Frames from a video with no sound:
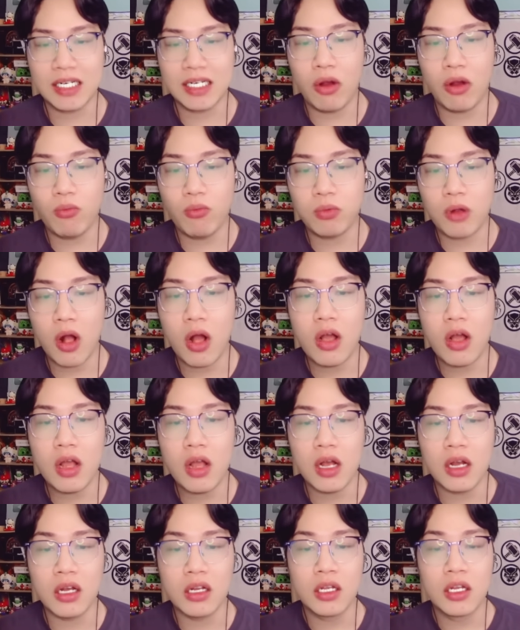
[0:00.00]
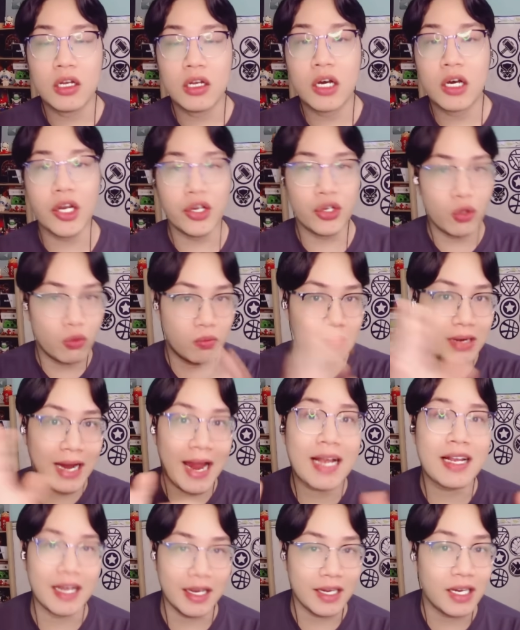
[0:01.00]
không có ờ, hình dung
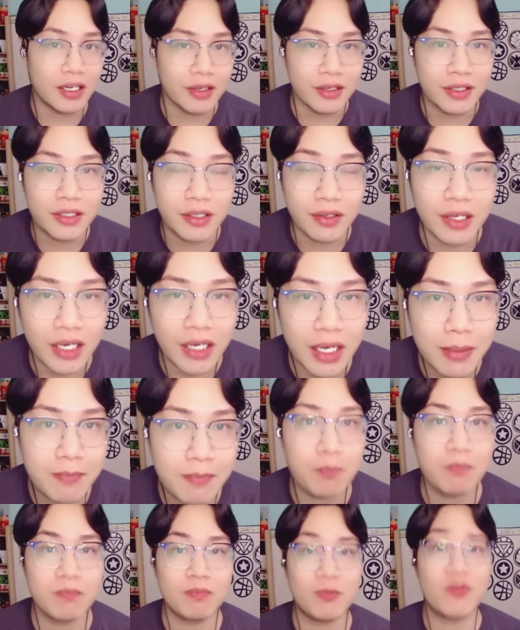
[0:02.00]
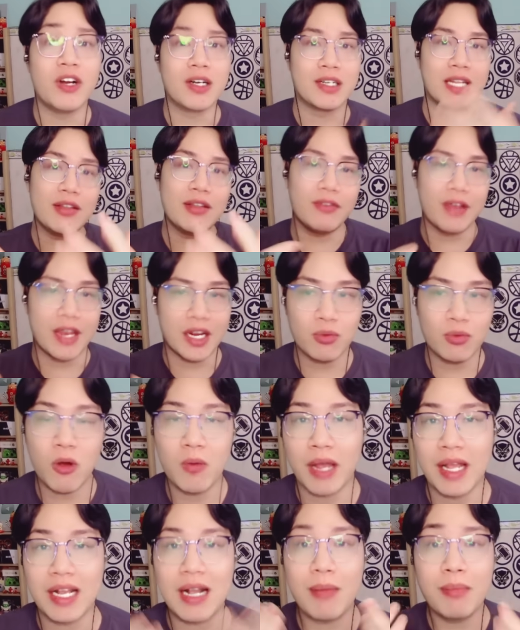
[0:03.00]
ra kỹ lưỡng được những cái phần tiếng Việt đúng không
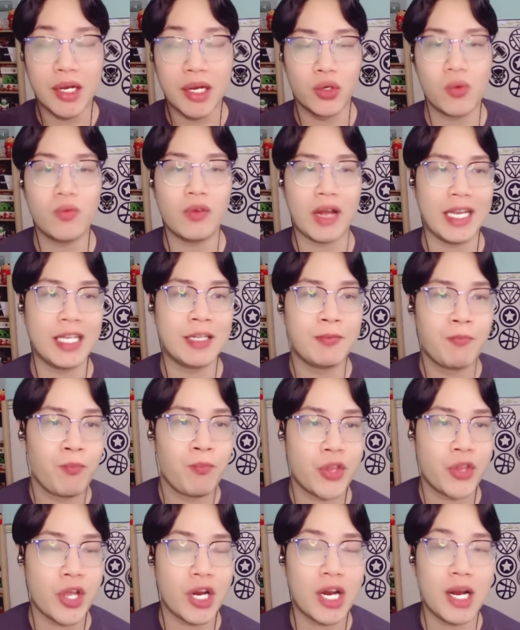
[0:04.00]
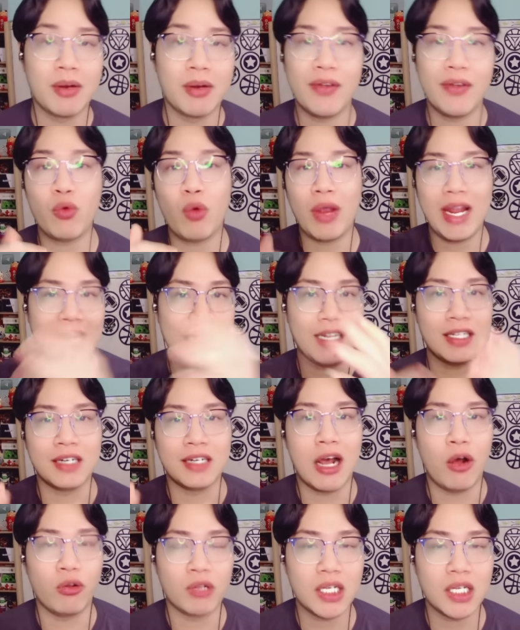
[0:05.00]
kể cả mình cũng vậy cho nên là mình phải quay lại từ
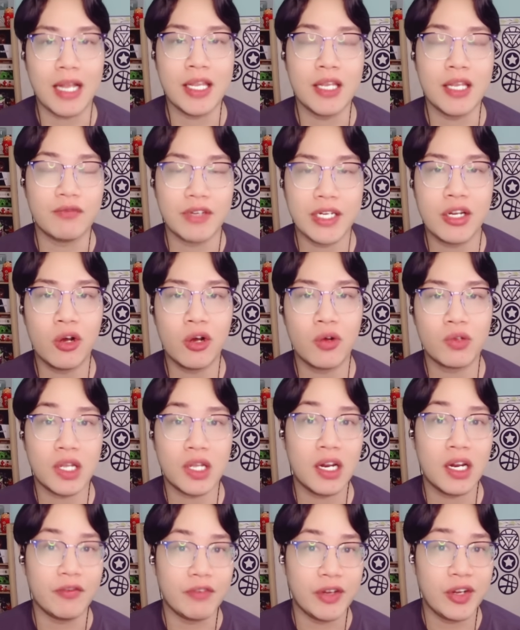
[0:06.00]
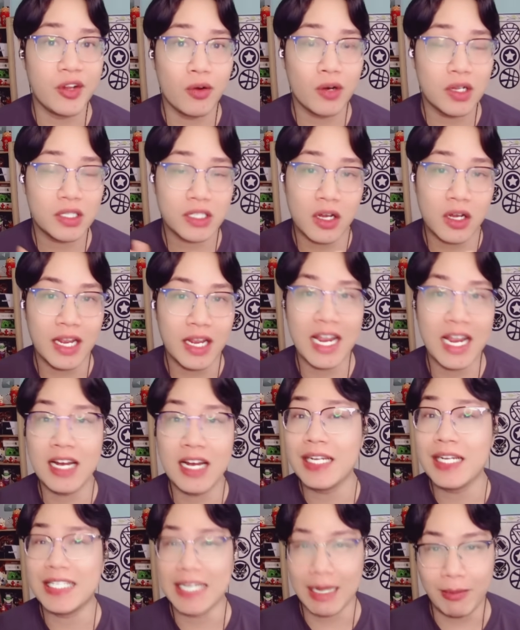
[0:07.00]
đầu tất cả những video cho nên là video nó có thể
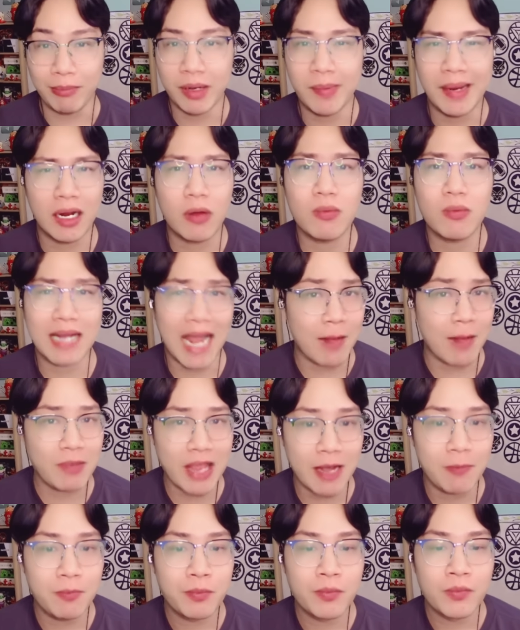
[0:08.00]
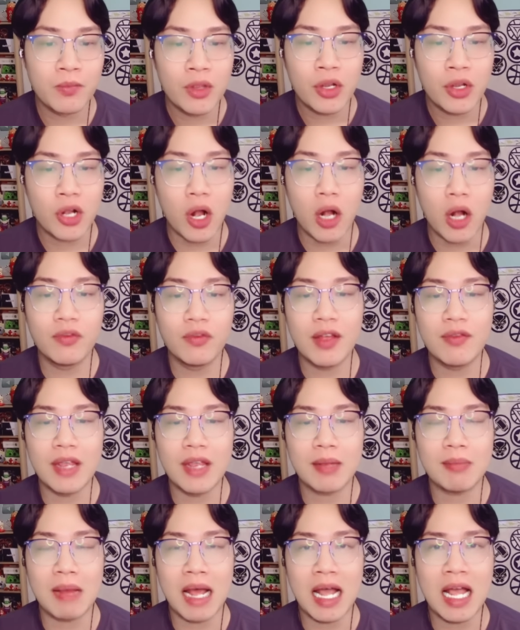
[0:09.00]
hơi chậm các bạn thông cảm nha còn về
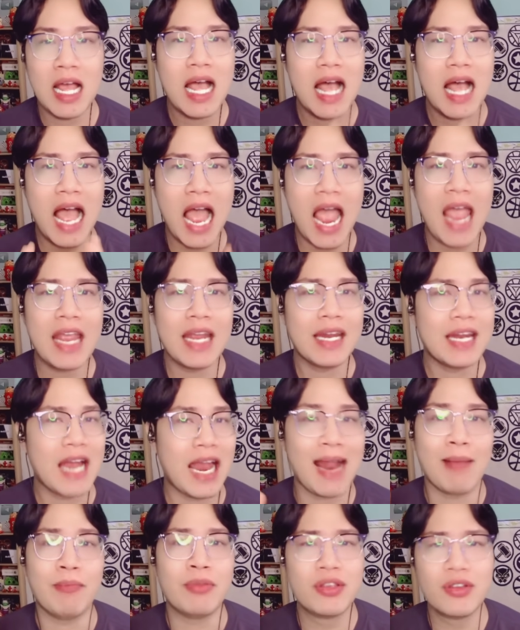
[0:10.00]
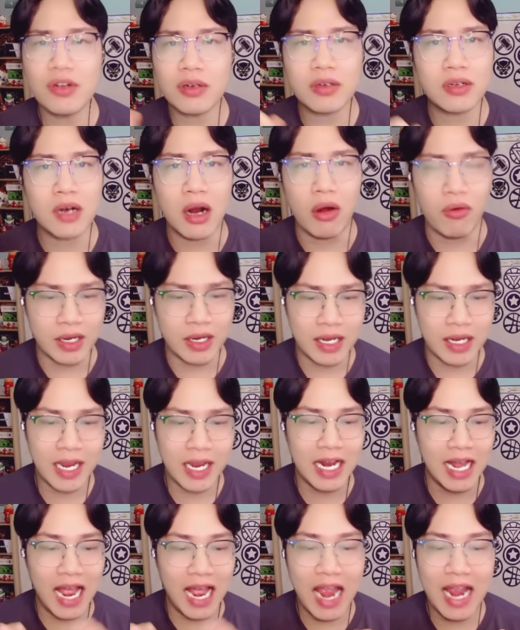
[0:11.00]
việc mà ai đã làm trước rồi
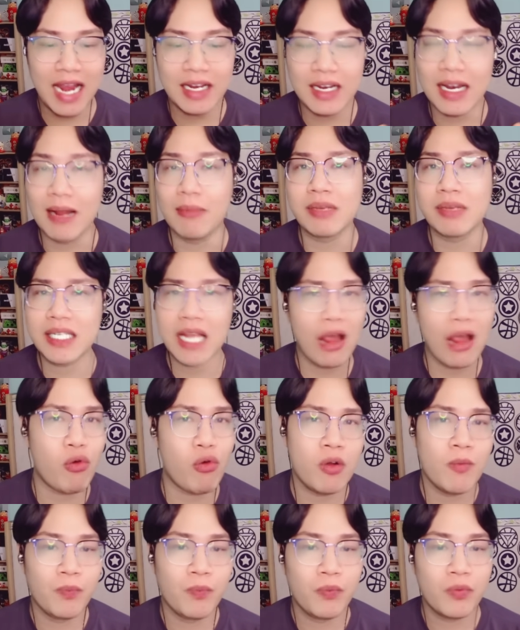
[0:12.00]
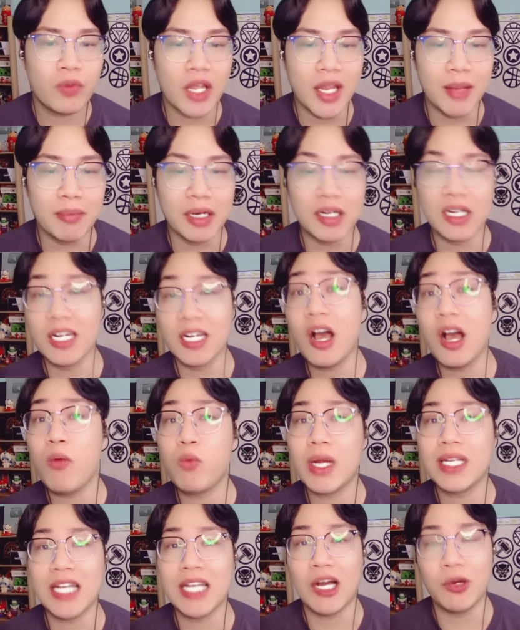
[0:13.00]
hay là ai làm sau thì mình nghĩ đó không
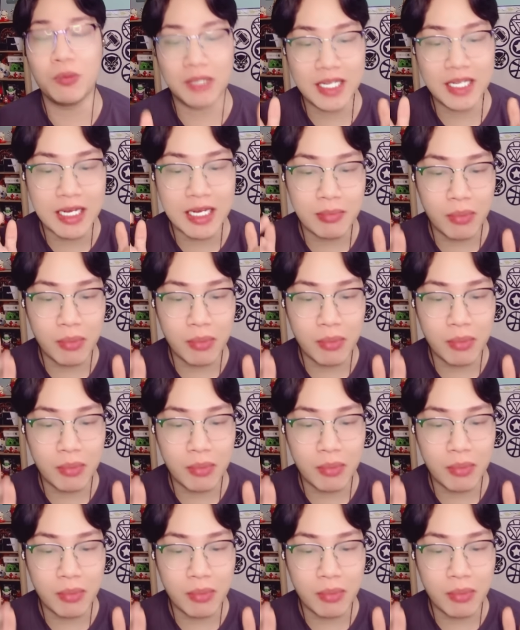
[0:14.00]
quan trọng tại vì